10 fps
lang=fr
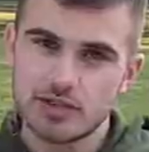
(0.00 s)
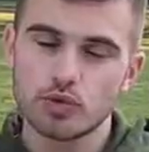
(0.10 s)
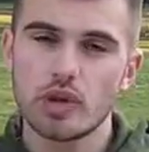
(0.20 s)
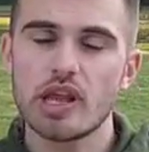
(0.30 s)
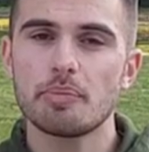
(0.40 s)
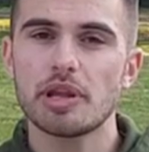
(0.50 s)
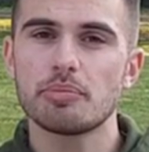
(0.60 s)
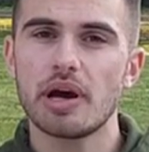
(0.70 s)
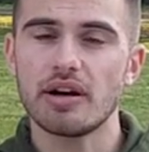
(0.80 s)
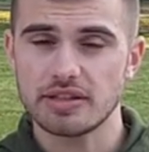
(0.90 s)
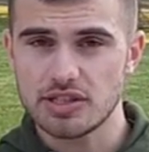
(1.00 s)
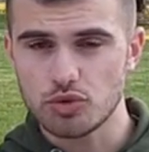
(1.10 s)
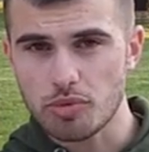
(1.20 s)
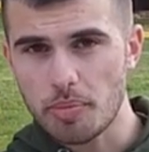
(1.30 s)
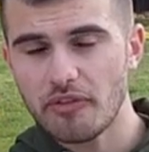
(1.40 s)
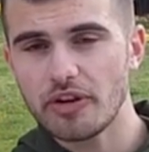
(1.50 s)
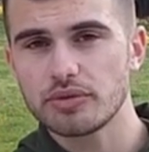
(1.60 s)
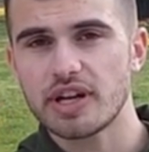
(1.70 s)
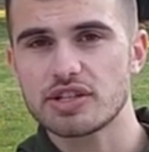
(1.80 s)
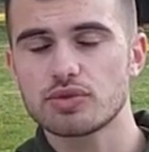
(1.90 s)
tu n'as pas de barre, si tu peux pas faire de
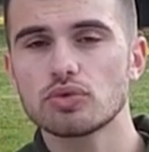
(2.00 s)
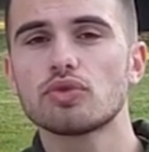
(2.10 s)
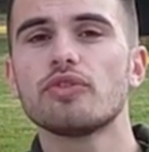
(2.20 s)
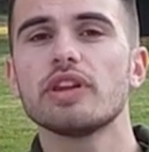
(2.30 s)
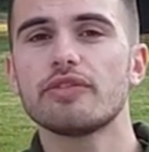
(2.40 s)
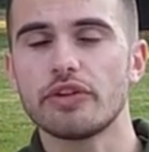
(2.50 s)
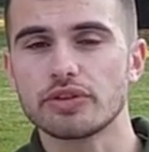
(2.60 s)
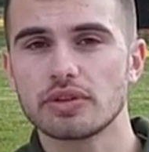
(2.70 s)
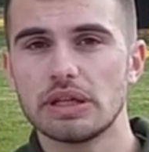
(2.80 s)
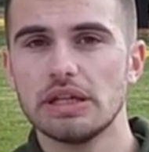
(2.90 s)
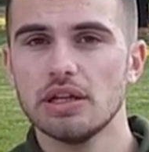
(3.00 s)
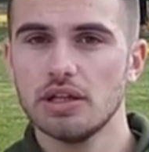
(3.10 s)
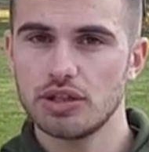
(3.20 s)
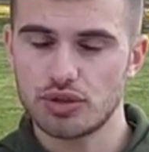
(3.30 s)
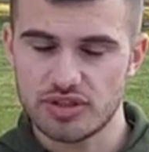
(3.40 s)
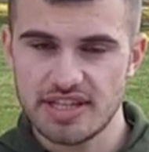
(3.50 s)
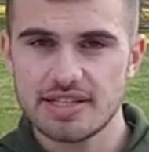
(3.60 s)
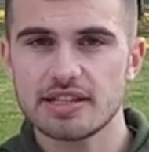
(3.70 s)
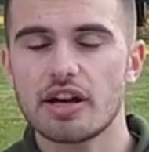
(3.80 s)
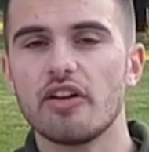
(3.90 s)
traction, tu fais des fentes. Je sais,
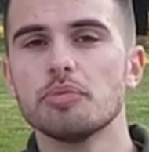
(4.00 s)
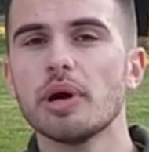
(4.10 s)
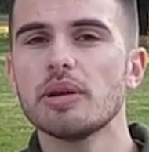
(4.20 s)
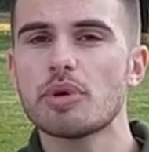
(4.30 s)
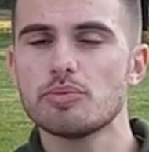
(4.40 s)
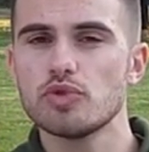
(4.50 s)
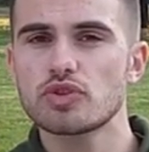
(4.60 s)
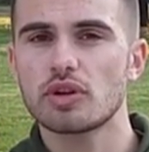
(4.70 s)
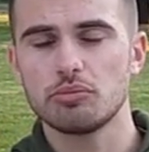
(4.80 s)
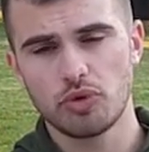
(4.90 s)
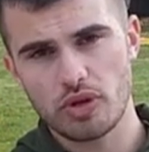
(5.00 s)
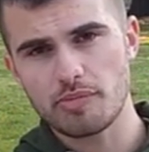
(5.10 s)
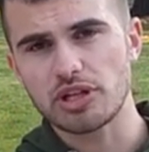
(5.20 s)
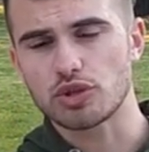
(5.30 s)
ça ne travaille pas les mêmes muscles, mais on n'a pas le